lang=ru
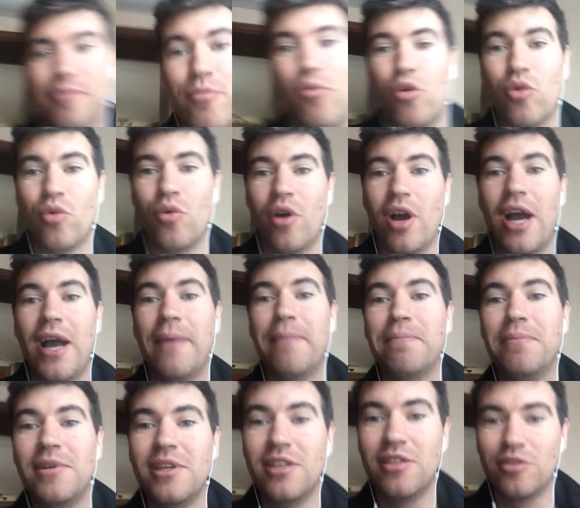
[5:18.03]
Богу.
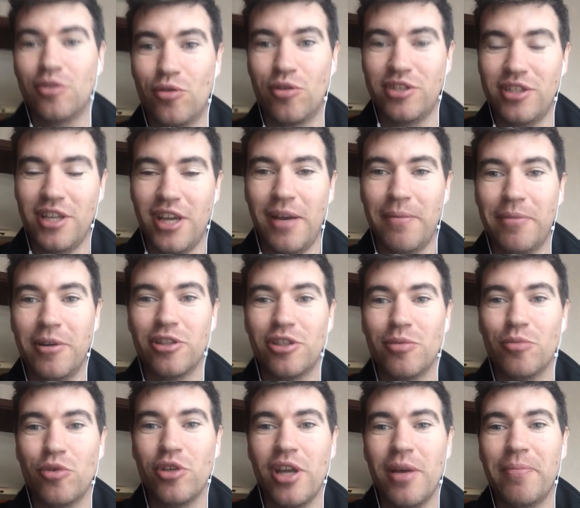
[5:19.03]
Аминь, друзья.
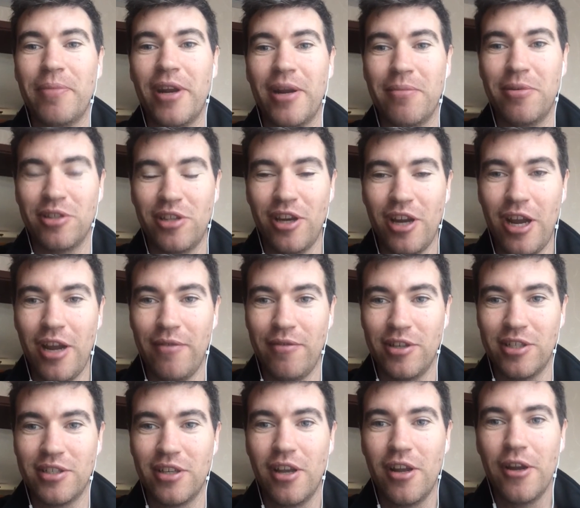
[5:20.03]
Поэтому я приободряю
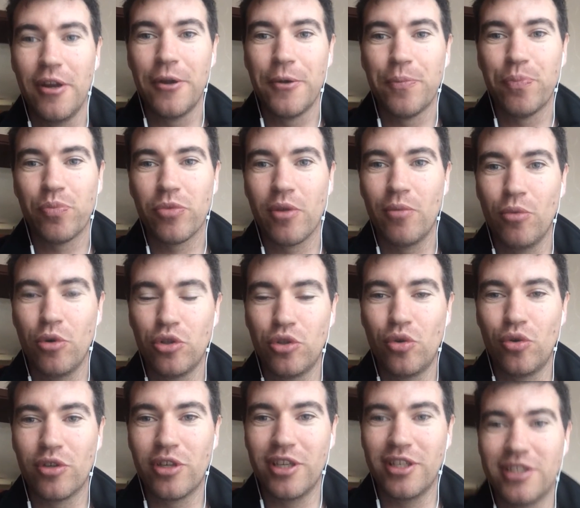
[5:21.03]
вас мой
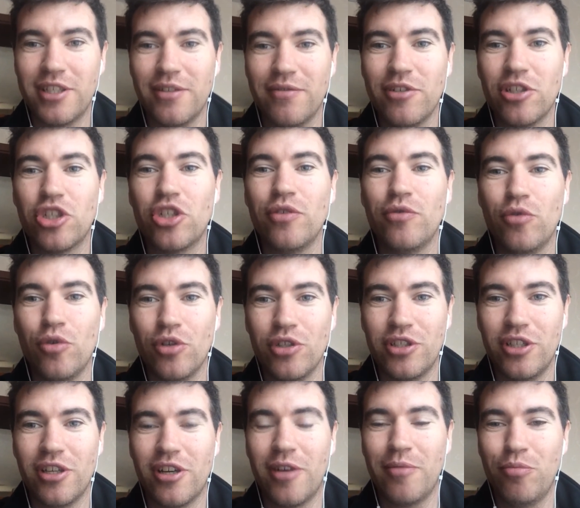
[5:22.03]
друг, если вы
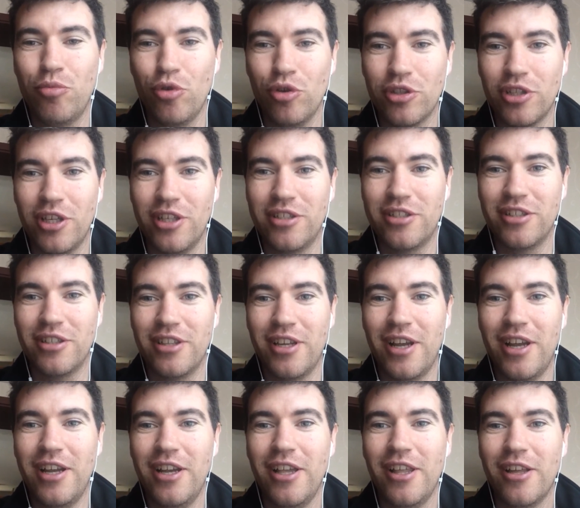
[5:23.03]
живете и работаете,
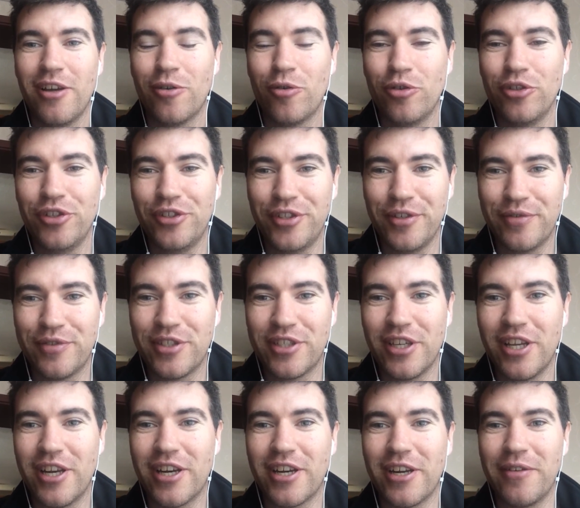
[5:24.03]
да, ходите в
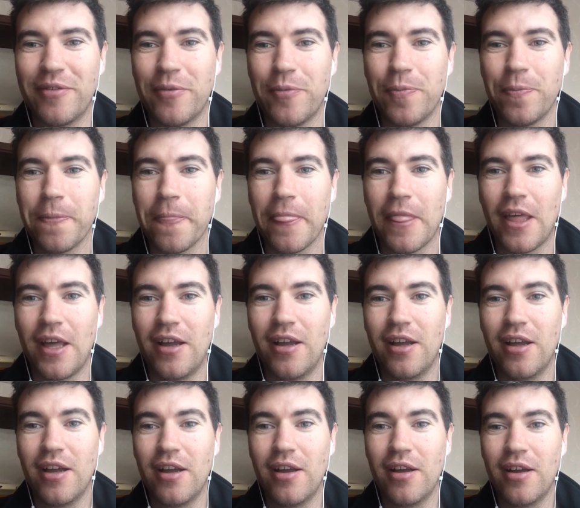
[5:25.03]
церковь,
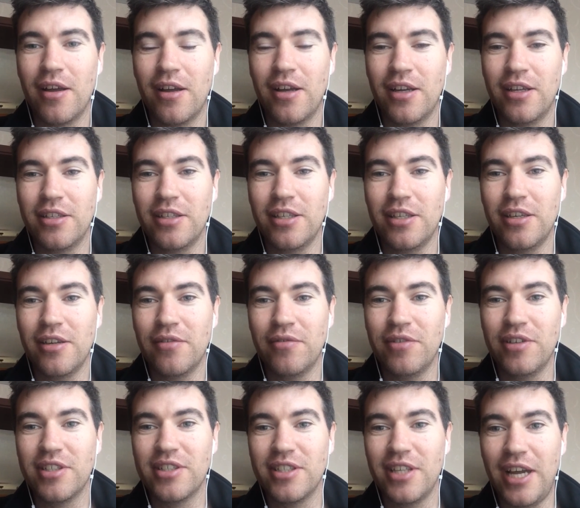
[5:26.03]
э, и
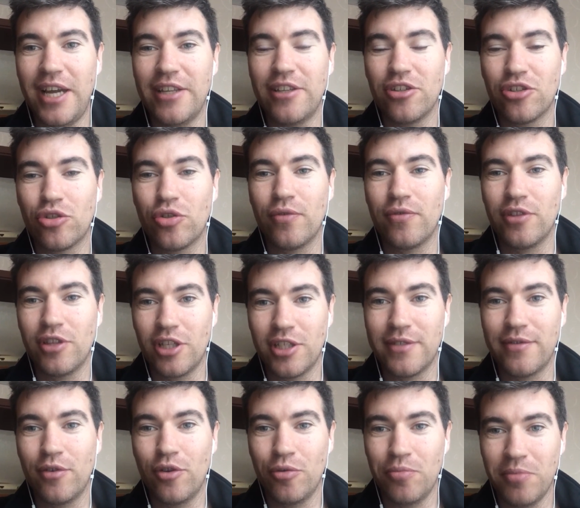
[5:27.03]
вы знаете, что вы на
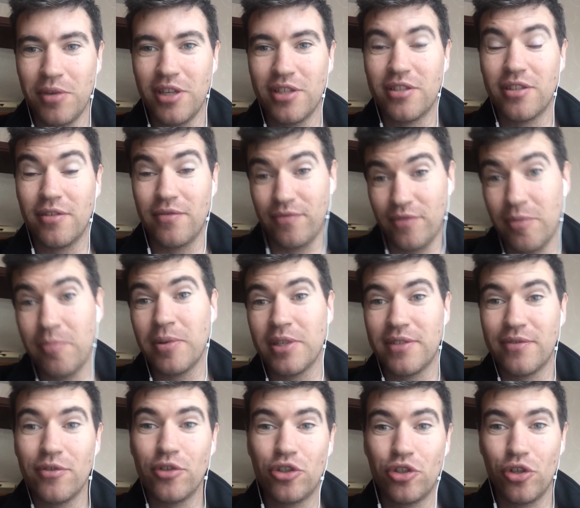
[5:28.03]
своем месте, вы
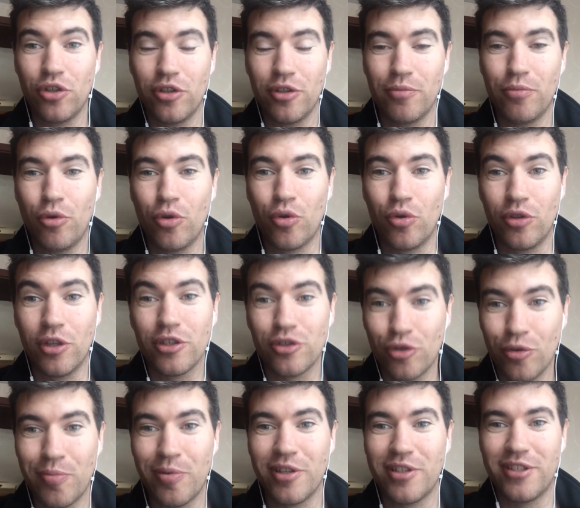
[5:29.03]
посвящены Богу на
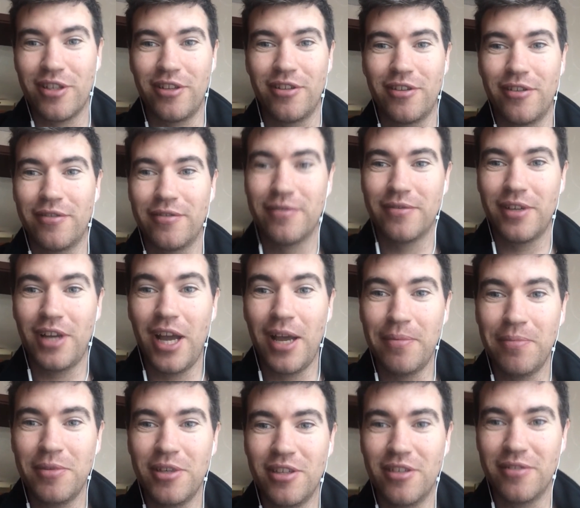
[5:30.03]
100%.
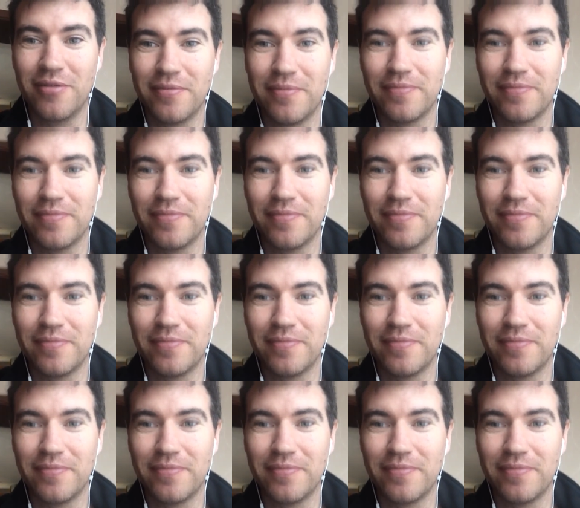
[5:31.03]
Аминь.